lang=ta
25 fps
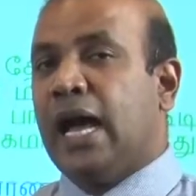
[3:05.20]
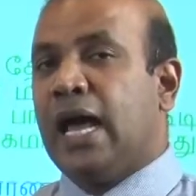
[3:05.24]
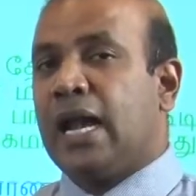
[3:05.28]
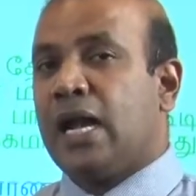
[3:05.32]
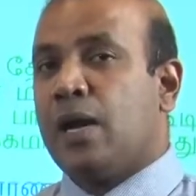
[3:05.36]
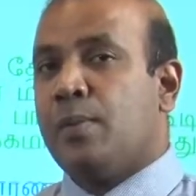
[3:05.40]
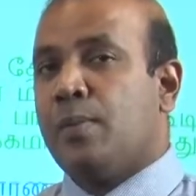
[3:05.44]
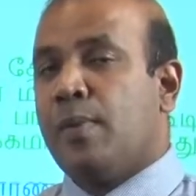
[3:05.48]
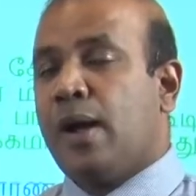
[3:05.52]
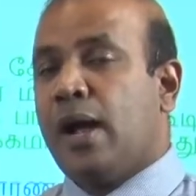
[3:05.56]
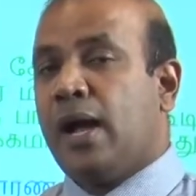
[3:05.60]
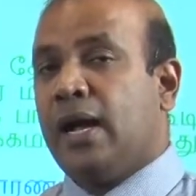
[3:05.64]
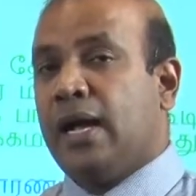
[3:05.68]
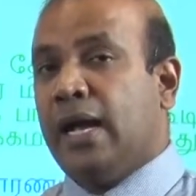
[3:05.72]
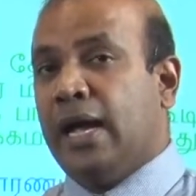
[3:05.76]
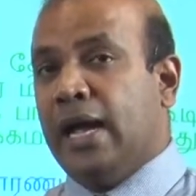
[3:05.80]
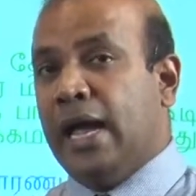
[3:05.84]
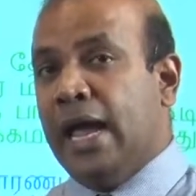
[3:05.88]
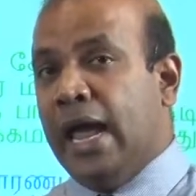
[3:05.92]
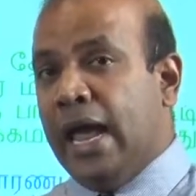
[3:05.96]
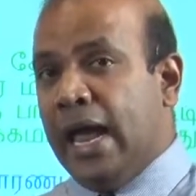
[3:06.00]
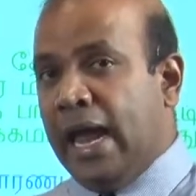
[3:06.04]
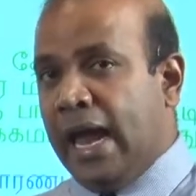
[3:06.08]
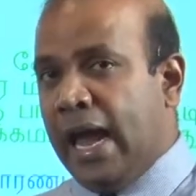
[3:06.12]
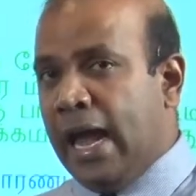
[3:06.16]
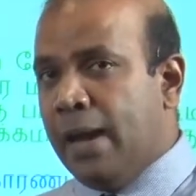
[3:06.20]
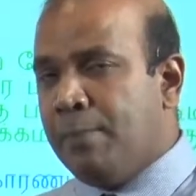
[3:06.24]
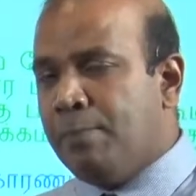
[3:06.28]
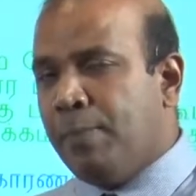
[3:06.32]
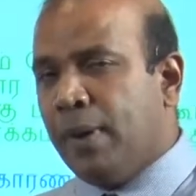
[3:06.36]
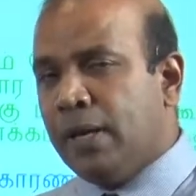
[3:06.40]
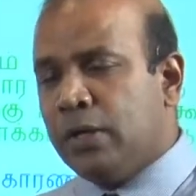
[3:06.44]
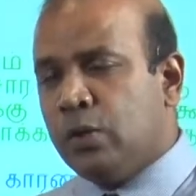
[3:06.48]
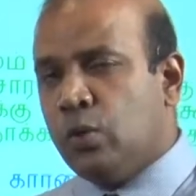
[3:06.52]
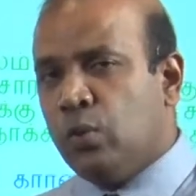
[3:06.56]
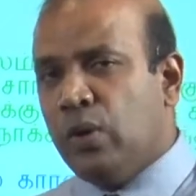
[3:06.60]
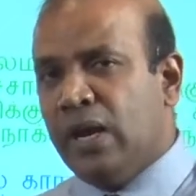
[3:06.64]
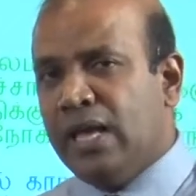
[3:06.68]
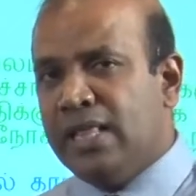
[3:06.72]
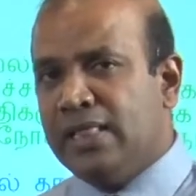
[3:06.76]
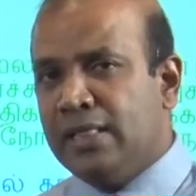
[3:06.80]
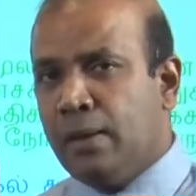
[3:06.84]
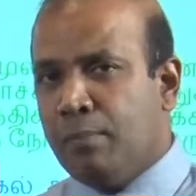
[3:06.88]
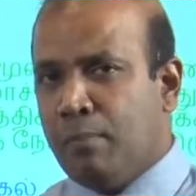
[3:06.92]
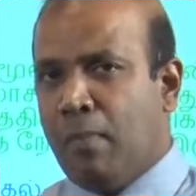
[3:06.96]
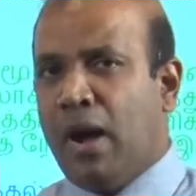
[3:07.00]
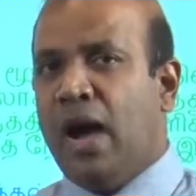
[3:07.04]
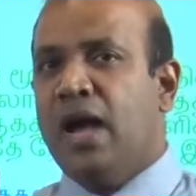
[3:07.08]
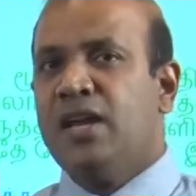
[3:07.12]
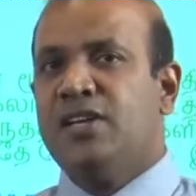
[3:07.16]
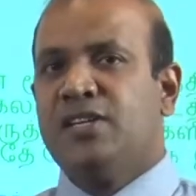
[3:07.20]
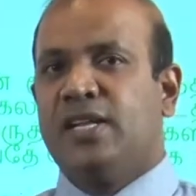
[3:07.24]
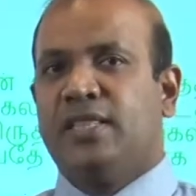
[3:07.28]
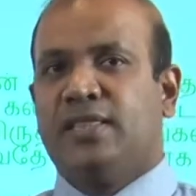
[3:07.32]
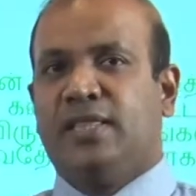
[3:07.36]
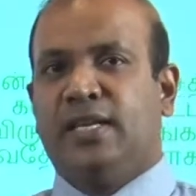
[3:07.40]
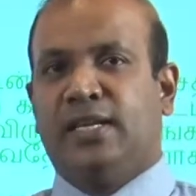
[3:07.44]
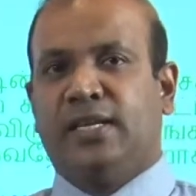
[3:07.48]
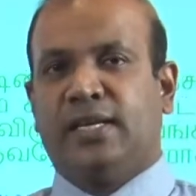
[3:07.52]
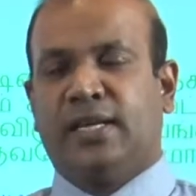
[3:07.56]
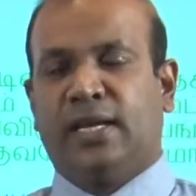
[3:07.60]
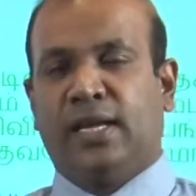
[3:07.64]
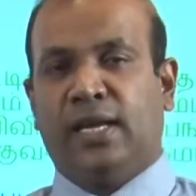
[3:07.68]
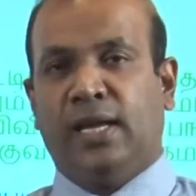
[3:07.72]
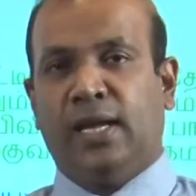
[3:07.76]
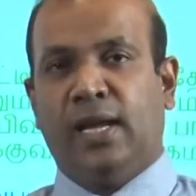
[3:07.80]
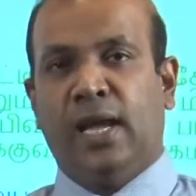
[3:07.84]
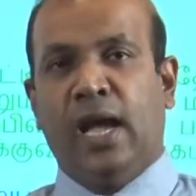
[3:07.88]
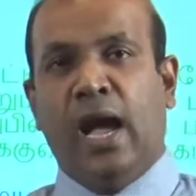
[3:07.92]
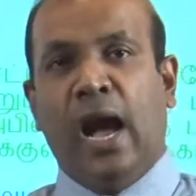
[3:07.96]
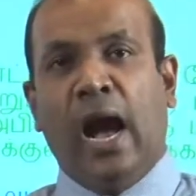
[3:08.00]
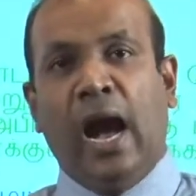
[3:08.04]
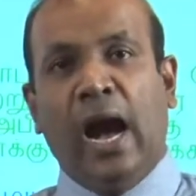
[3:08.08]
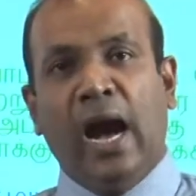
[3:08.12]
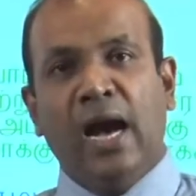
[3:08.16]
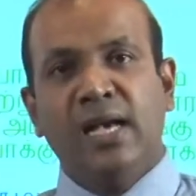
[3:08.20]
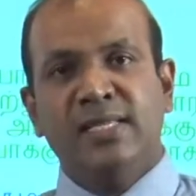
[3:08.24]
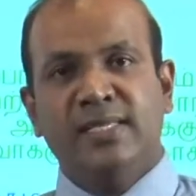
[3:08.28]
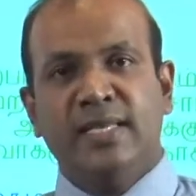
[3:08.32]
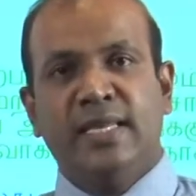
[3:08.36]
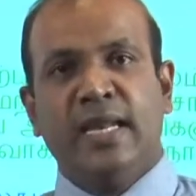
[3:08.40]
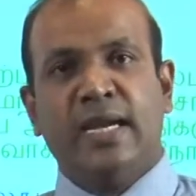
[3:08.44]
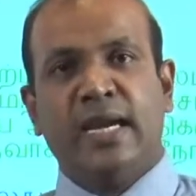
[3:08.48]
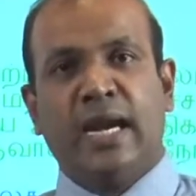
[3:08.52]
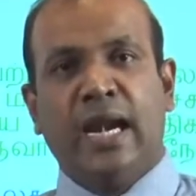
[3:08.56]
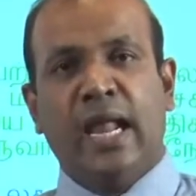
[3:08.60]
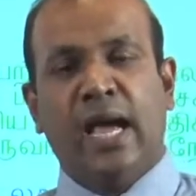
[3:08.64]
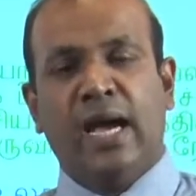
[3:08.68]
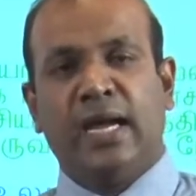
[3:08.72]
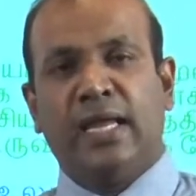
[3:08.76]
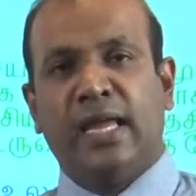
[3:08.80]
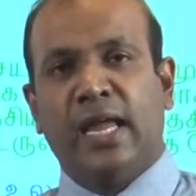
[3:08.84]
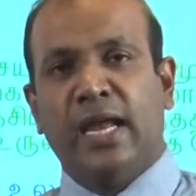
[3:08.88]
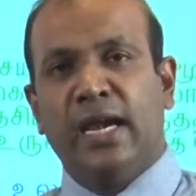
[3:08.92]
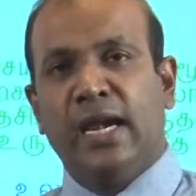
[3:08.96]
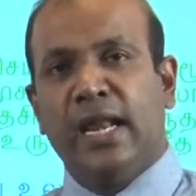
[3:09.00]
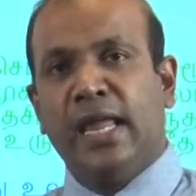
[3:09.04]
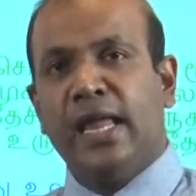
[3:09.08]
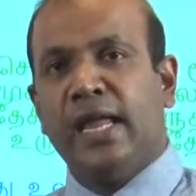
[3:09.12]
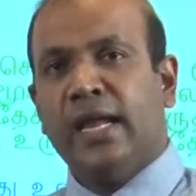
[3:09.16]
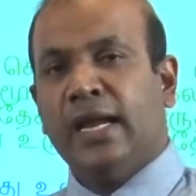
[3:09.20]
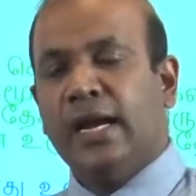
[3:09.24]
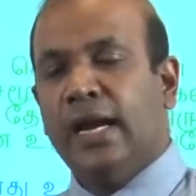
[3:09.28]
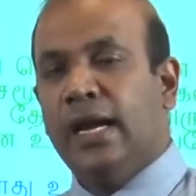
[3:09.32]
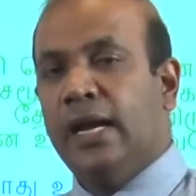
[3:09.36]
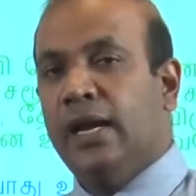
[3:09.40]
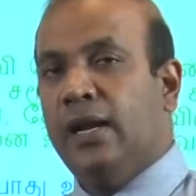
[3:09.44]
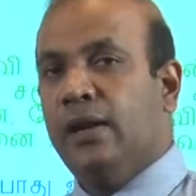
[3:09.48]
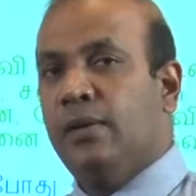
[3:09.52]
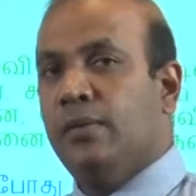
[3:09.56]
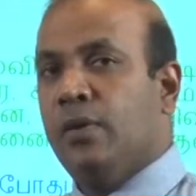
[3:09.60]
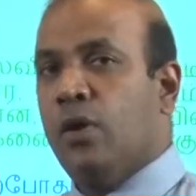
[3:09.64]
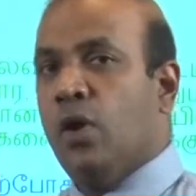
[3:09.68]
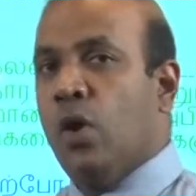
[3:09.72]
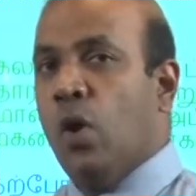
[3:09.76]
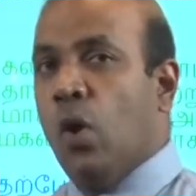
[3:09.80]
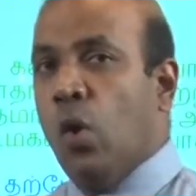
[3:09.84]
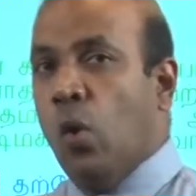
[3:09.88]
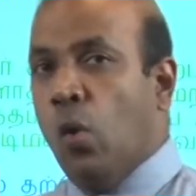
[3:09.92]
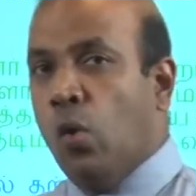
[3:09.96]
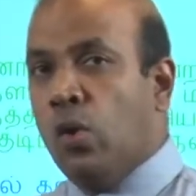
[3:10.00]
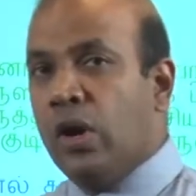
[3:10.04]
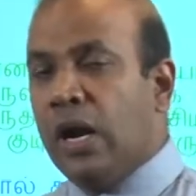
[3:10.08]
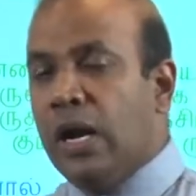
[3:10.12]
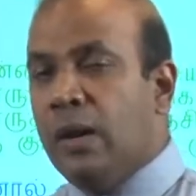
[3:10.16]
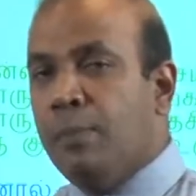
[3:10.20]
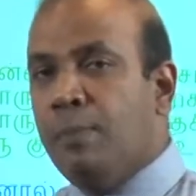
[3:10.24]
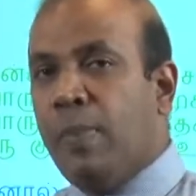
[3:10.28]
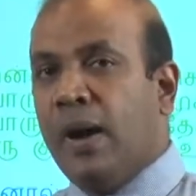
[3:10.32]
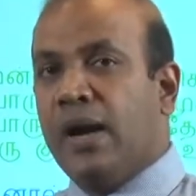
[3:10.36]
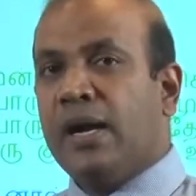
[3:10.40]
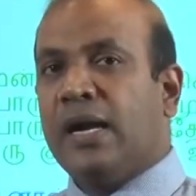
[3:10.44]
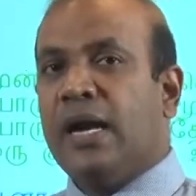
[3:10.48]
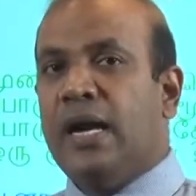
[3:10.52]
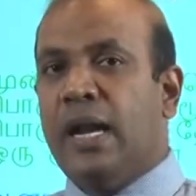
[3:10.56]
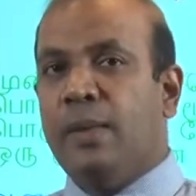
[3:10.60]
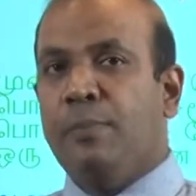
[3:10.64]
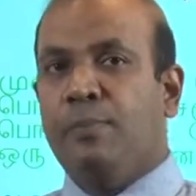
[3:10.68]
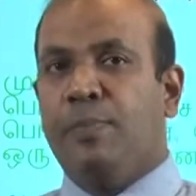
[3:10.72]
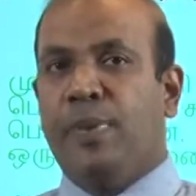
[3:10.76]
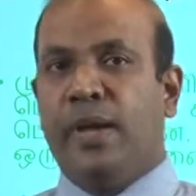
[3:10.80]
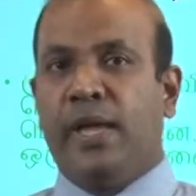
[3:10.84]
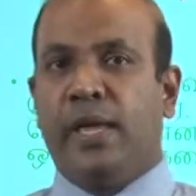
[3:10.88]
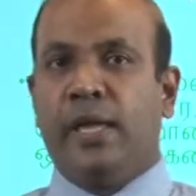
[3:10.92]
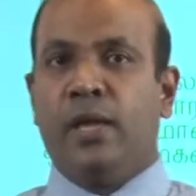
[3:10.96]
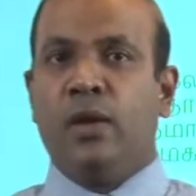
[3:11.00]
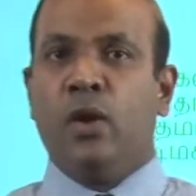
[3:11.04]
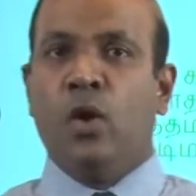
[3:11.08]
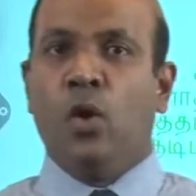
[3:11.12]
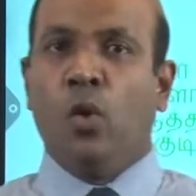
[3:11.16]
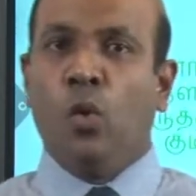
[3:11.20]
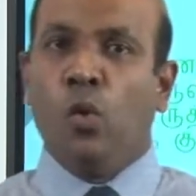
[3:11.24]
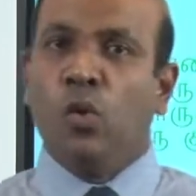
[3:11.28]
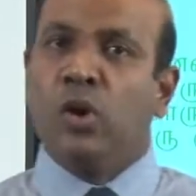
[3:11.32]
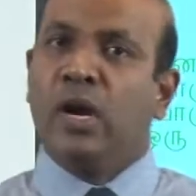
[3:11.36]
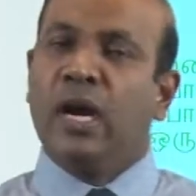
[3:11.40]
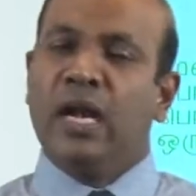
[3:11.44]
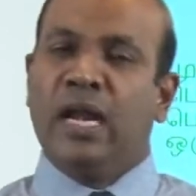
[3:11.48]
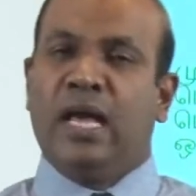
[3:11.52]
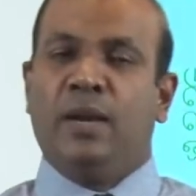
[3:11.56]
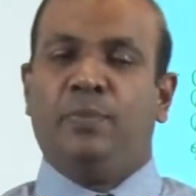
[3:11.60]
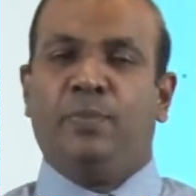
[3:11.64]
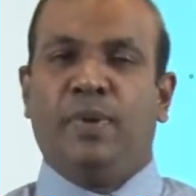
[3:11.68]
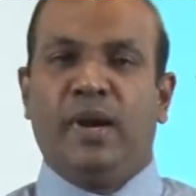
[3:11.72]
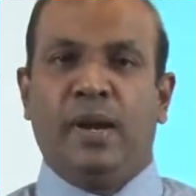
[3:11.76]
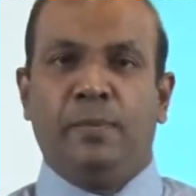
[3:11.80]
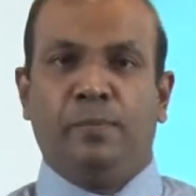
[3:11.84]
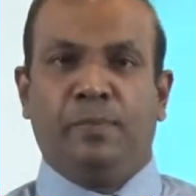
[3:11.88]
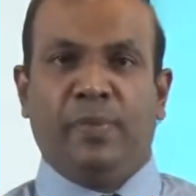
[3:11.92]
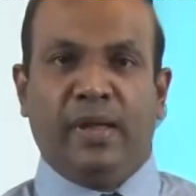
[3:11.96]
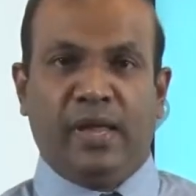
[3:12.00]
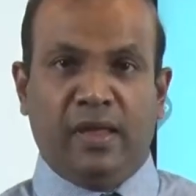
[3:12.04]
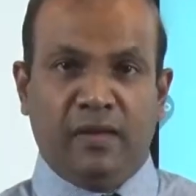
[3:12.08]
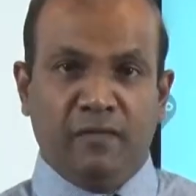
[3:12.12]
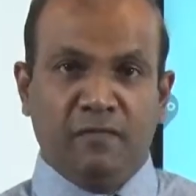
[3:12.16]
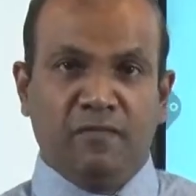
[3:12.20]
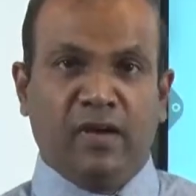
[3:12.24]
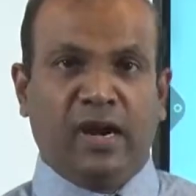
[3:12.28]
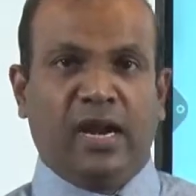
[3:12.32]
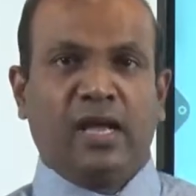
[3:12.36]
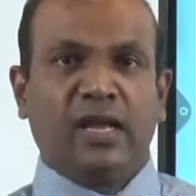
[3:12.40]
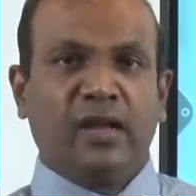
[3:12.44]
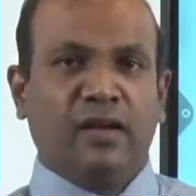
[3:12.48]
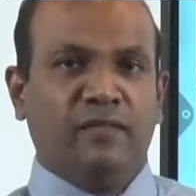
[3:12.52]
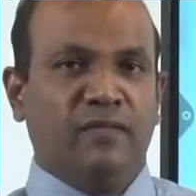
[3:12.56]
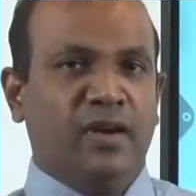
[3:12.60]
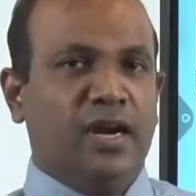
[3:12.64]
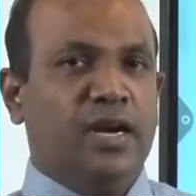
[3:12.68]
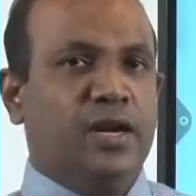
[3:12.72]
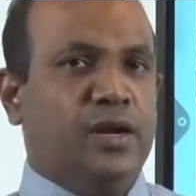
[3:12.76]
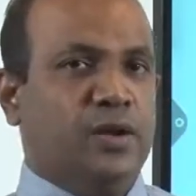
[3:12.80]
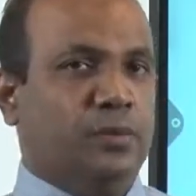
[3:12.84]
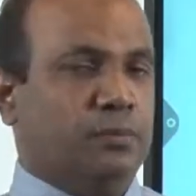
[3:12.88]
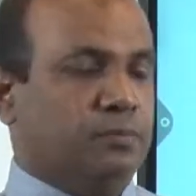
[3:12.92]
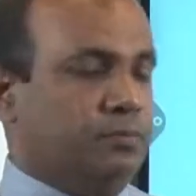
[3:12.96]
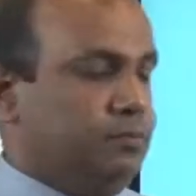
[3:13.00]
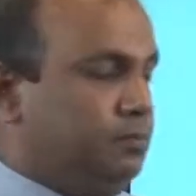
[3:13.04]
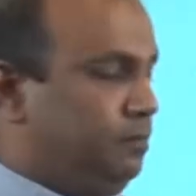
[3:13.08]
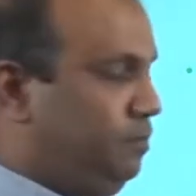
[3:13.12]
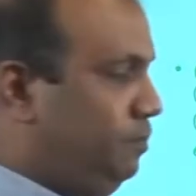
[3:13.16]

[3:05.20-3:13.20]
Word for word: காரணமாக ஏற்பட்டுள்ள இந்த மாற்றத்திற்கு ஆசிரியர்களாகிய நீங்கள் உங்கள் பங்களிப்பை உங்கள் அர்ப்பணிப்பை வழங்க வேண்டும்